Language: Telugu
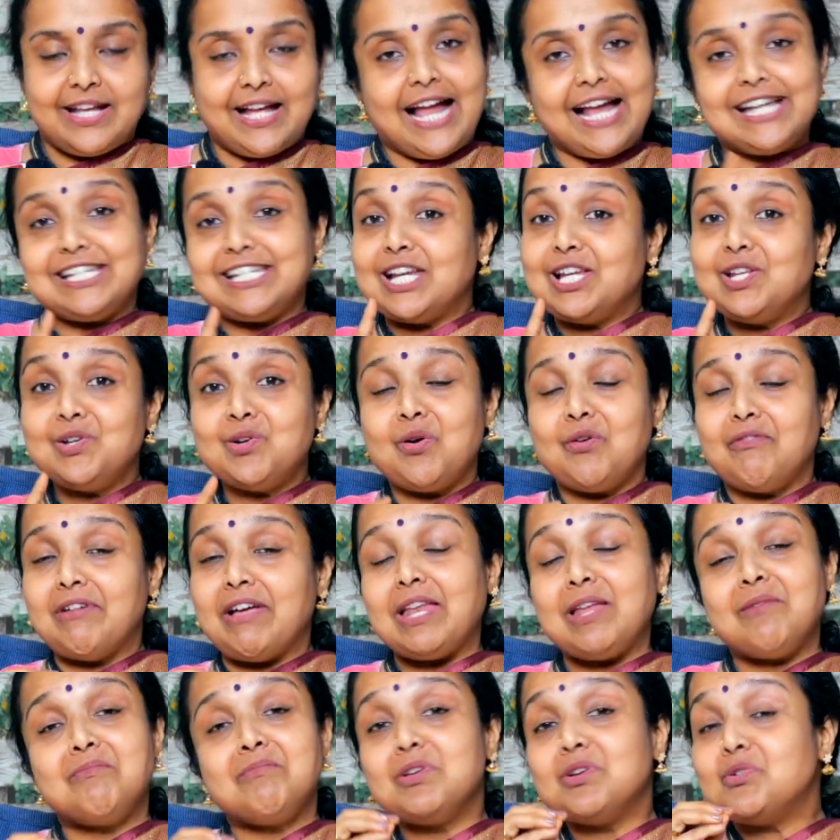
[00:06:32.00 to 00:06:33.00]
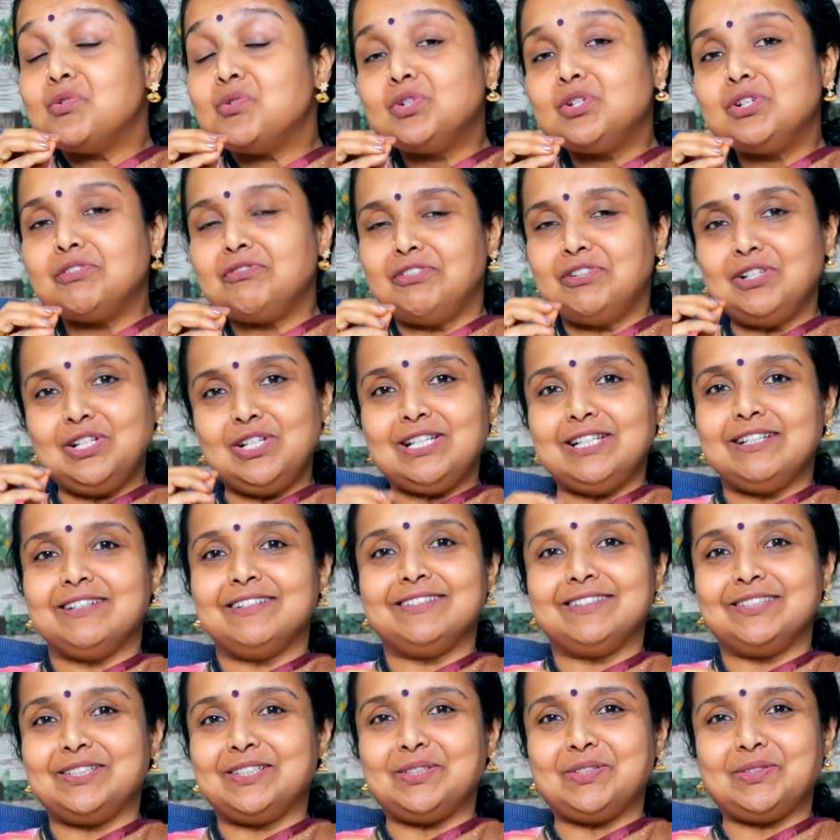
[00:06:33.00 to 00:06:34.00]
ఐ టెల్ యూ అ వెరీ బ్యూటిఫుల్
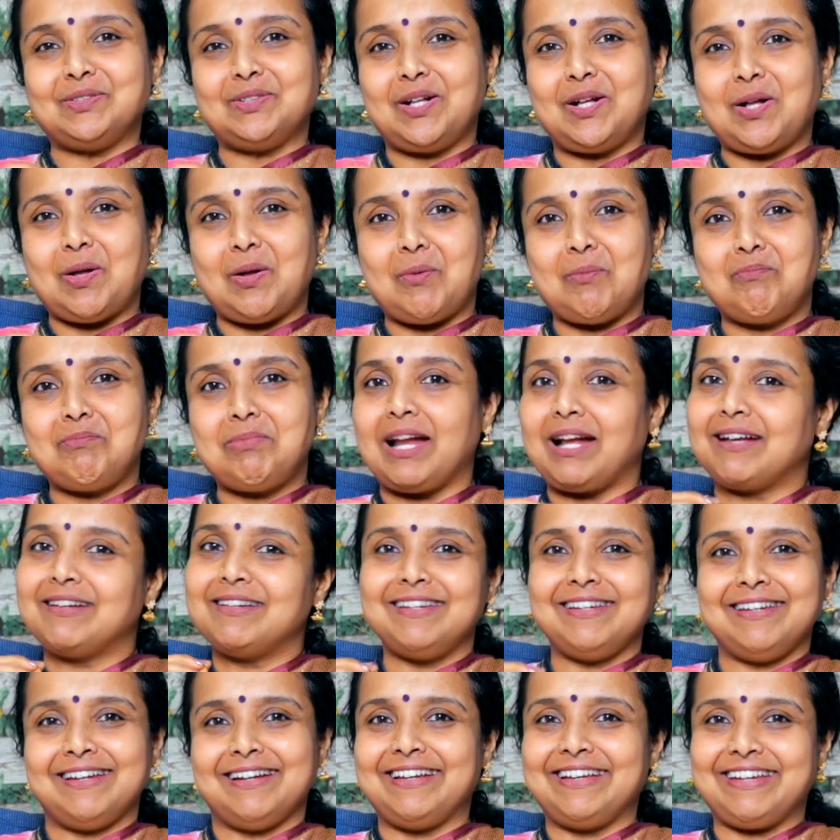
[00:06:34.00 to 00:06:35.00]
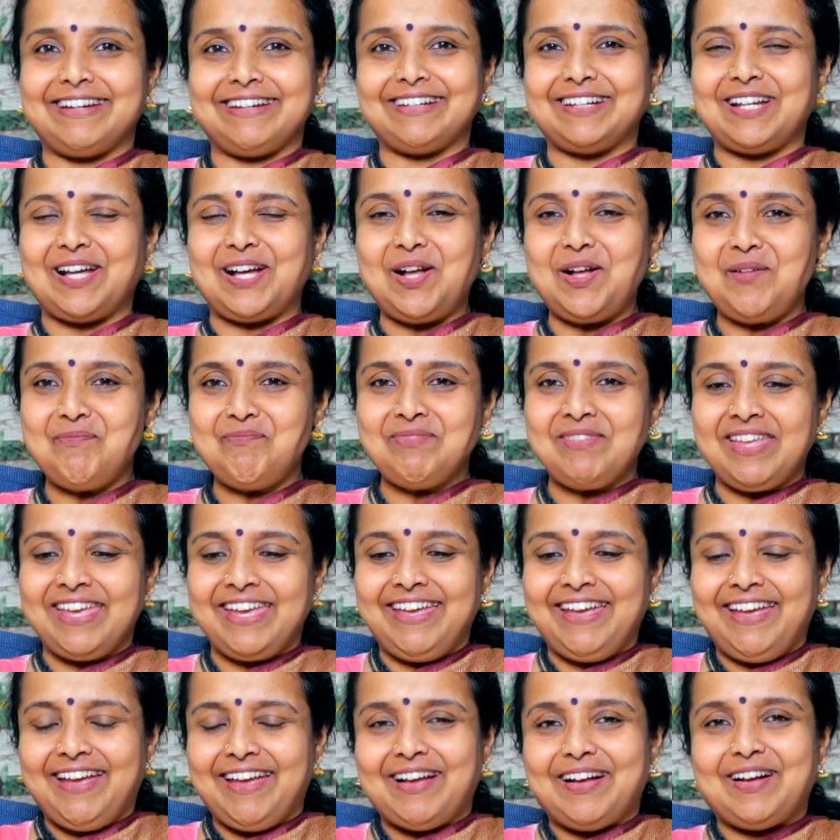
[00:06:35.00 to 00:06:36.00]
ప్రక్రియ ఇక్కడ
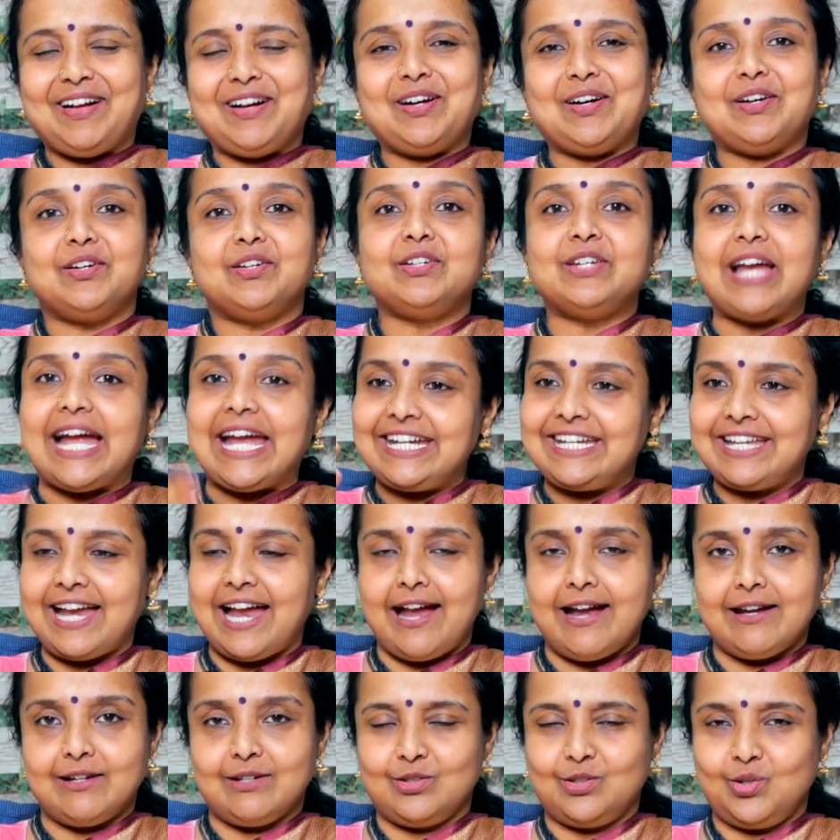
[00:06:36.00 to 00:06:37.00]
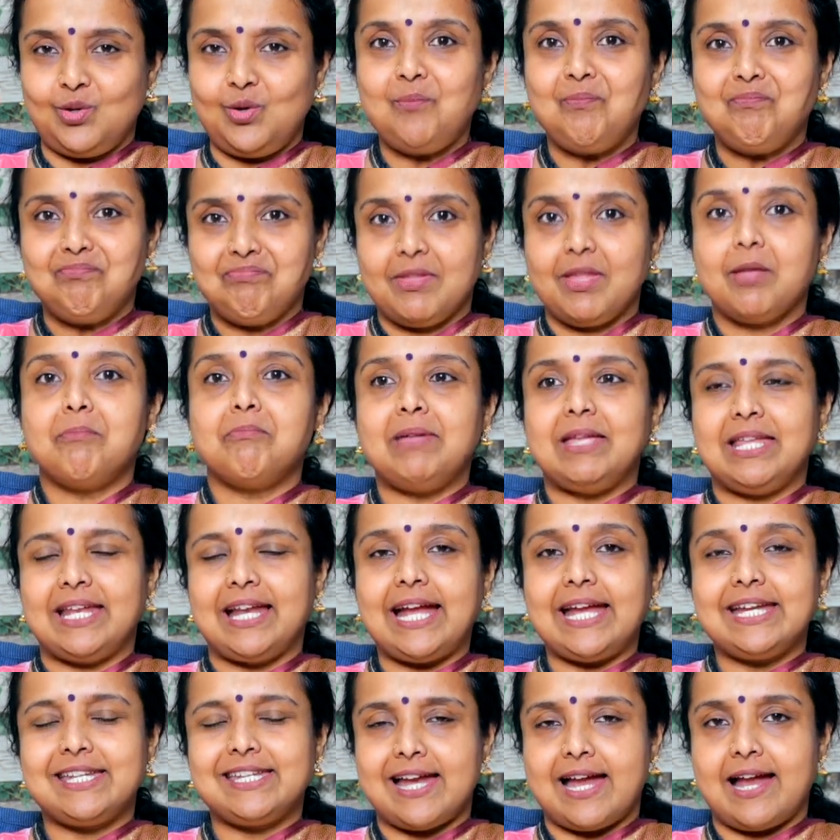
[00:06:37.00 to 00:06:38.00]
రైట్ హ్యాండ్తో మీ
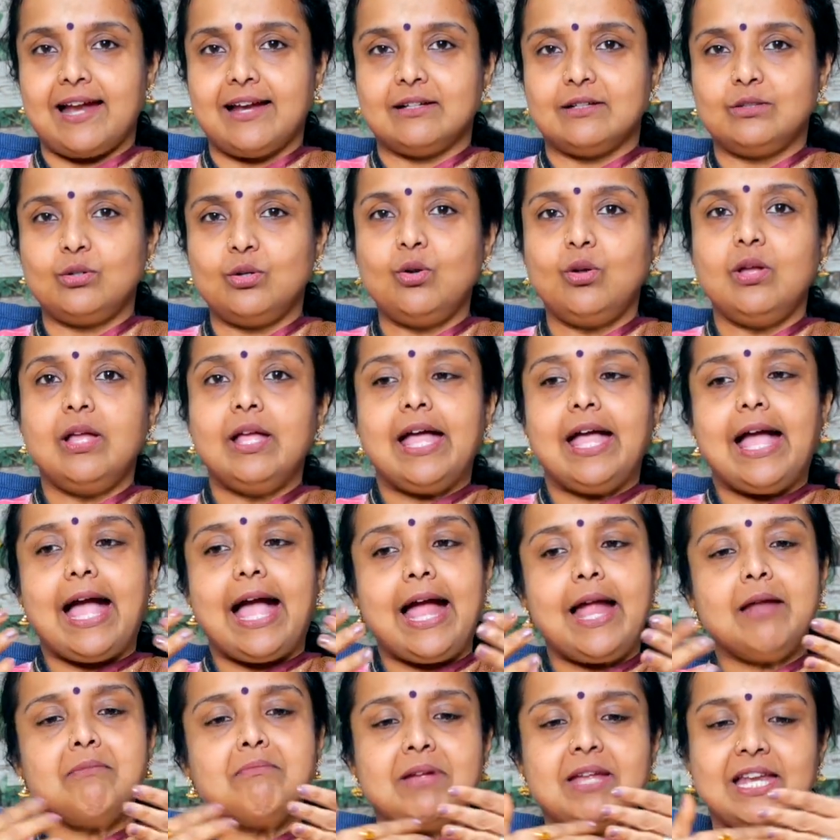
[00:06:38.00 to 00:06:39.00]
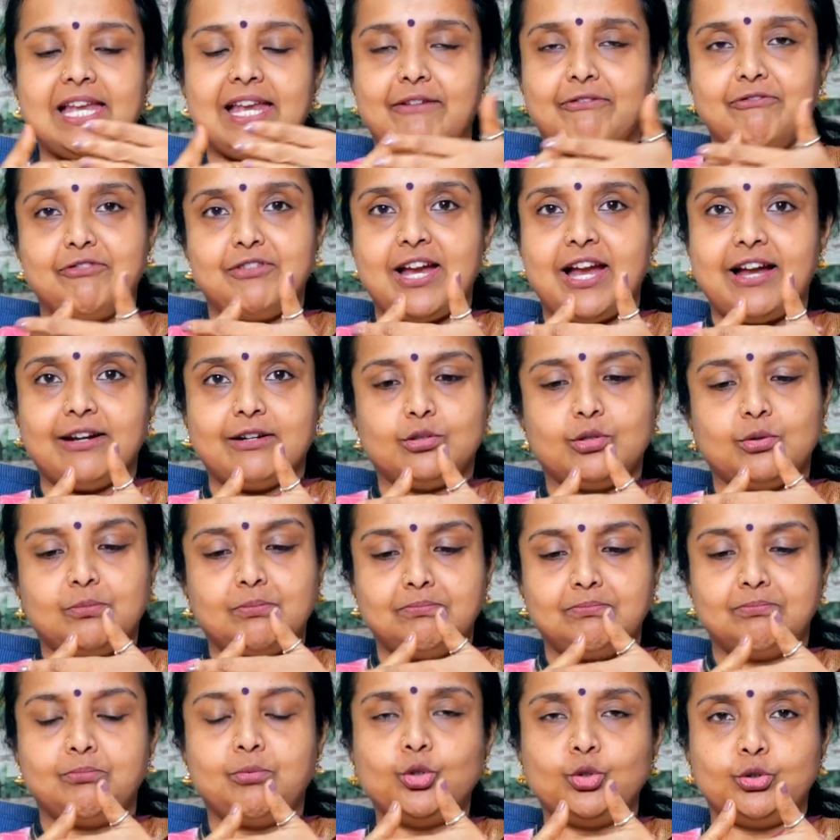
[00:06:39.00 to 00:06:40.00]
రైట్ హ్యాండ్తో అండ్ uh, uh, మీ లెఫ్ట్ హ్యాండ్తో
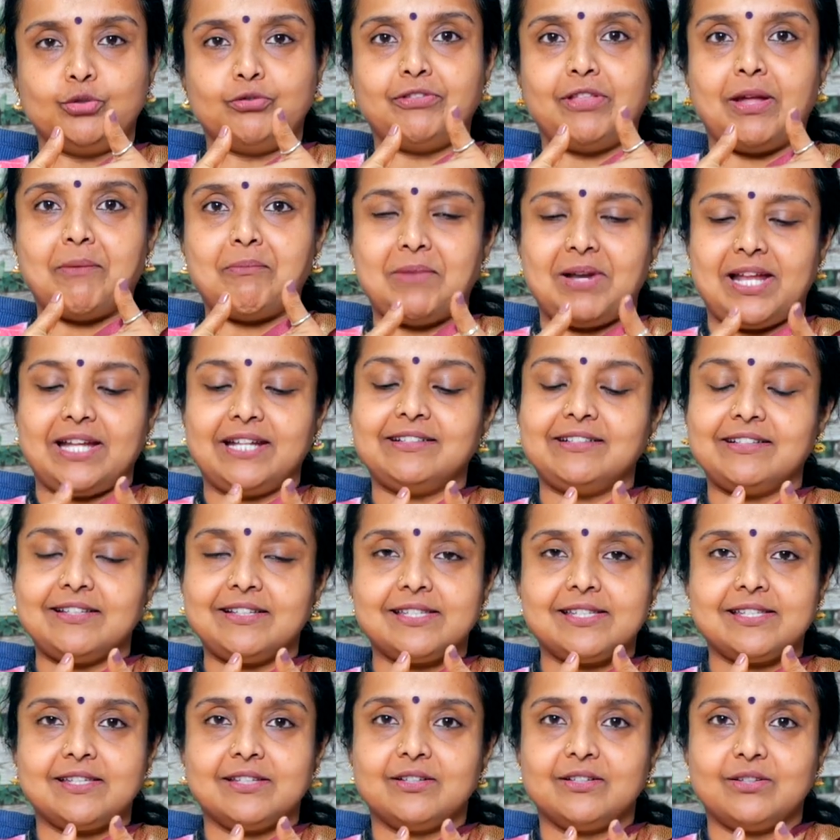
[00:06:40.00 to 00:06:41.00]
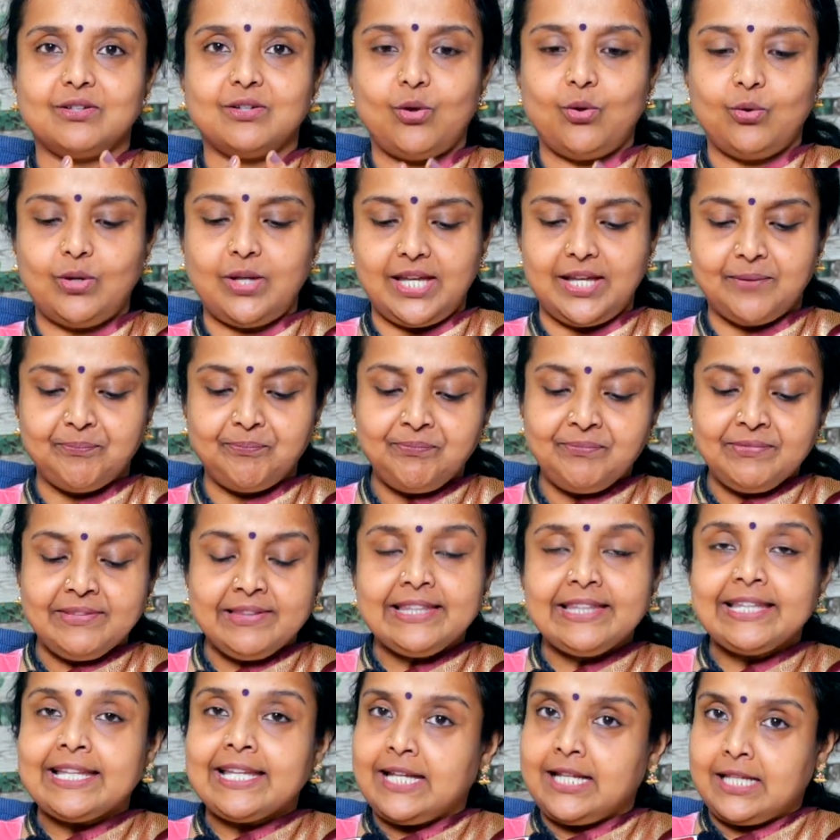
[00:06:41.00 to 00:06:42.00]
బోత్ ఆఫ్ దెమ్ లైక్ దిస్ ఓకే
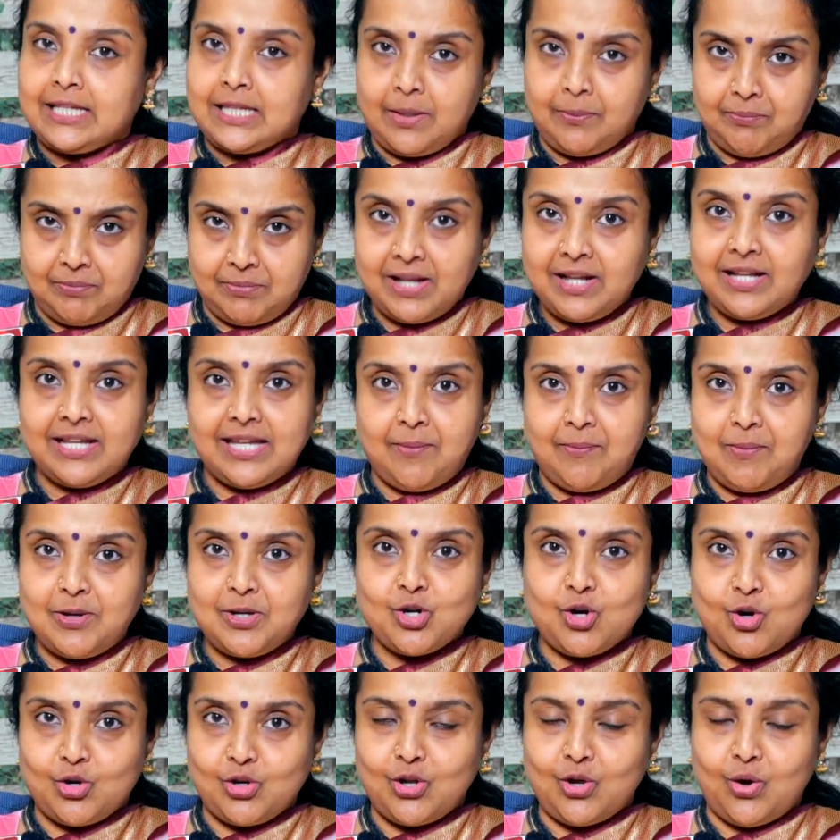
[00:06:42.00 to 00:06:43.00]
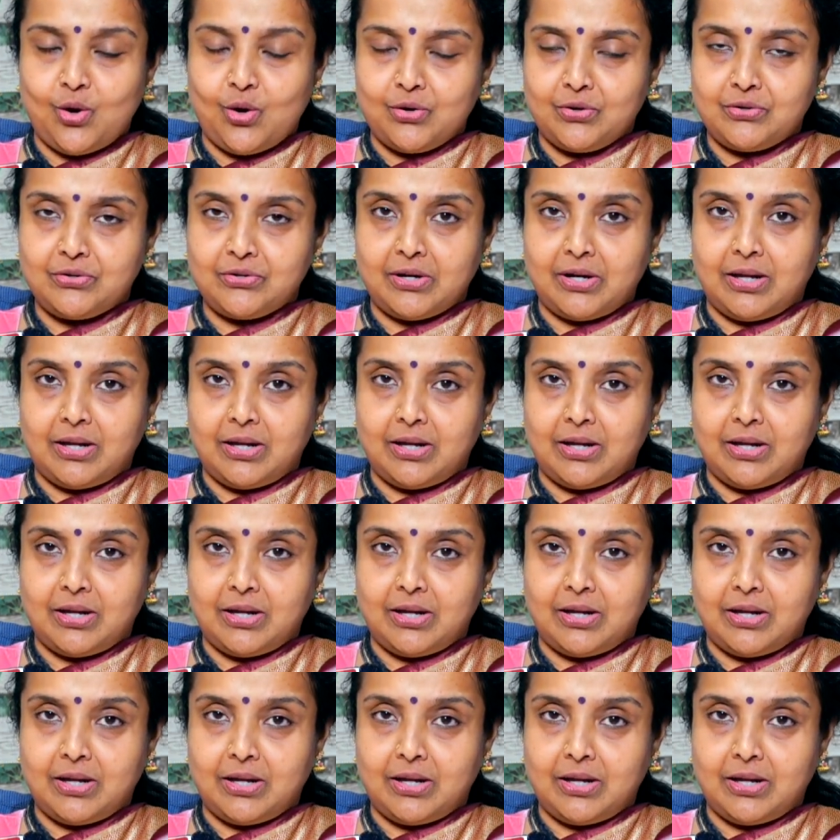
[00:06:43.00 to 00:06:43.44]
కీప్ ద కీప్ ఇట్ ఆన్ యువర్